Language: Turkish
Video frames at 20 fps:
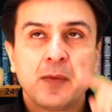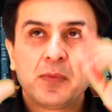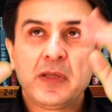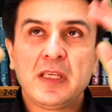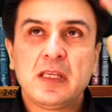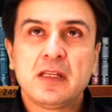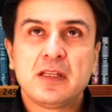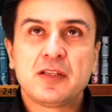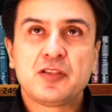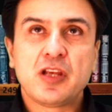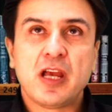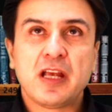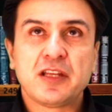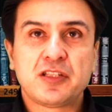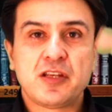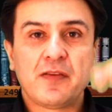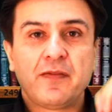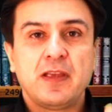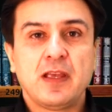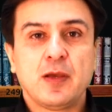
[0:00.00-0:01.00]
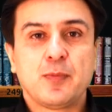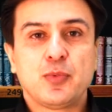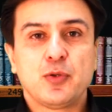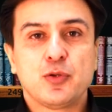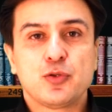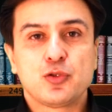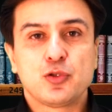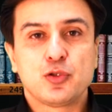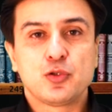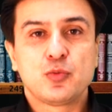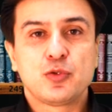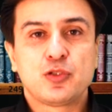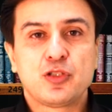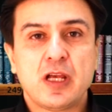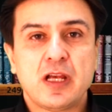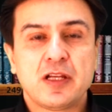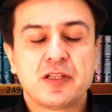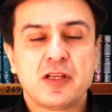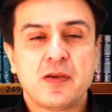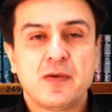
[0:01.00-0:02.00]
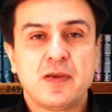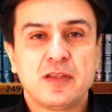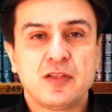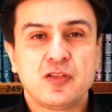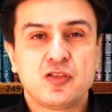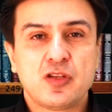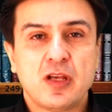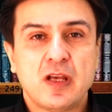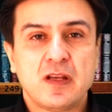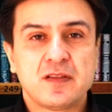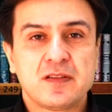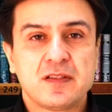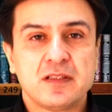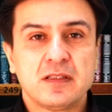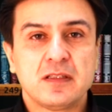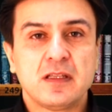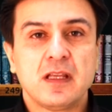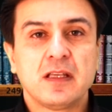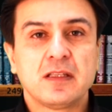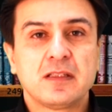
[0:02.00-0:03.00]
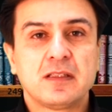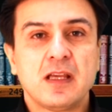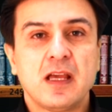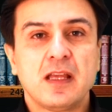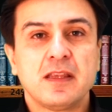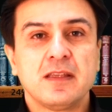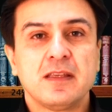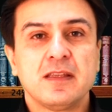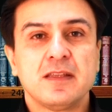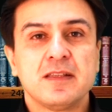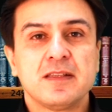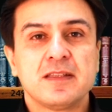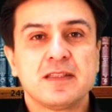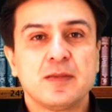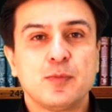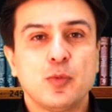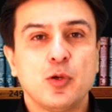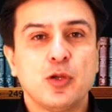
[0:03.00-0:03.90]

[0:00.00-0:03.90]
bir çerçeve yapıyorsunuz. Bu çerçevenin içerisinde kendinizi